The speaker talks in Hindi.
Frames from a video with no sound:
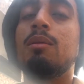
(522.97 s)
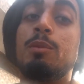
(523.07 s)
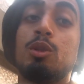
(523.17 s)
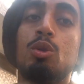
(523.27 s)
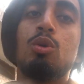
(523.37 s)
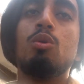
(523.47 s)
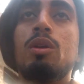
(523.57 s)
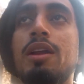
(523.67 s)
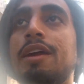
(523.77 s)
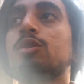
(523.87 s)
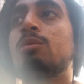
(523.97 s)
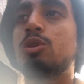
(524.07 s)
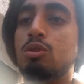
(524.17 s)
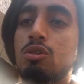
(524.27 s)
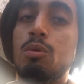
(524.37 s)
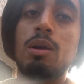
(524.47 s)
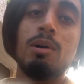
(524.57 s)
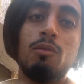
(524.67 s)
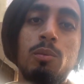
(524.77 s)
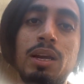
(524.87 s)
पत्तों को कूलर के तो मैं सोच रहा हूँ कि एक
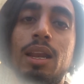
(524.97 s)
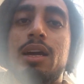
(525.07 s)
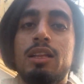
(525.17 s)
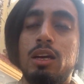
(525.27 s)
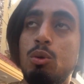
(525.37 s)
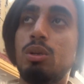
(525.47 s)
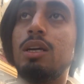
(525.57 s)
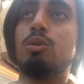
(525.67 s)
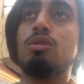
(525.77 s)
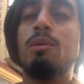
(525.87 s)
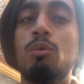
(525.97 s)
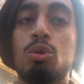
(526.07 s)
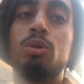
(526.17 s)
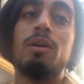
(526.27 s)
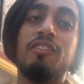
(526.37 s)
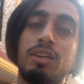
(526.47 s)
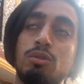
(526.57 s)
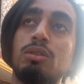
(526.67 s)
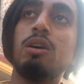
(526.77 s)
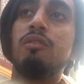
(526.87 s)
बार वो भी खिला के देख लूँ ताकि उसका मूड थोड़ा फ्रेश
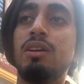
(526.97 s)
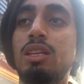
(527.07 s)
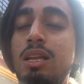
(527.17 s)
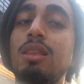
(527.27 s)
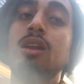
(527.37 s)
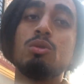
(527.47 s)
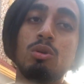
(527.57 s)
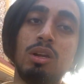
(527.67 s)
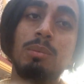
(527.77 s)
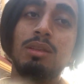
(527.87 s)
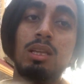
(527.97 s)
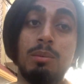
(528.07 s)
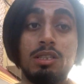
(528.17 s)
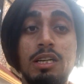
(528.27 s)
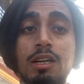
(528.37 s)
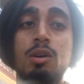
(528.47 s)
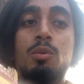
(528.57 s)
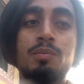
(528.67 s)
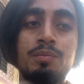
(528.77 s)
हो जाए और फिर धीरे धीरे उसको हरी पत्ती पर सेट करूँ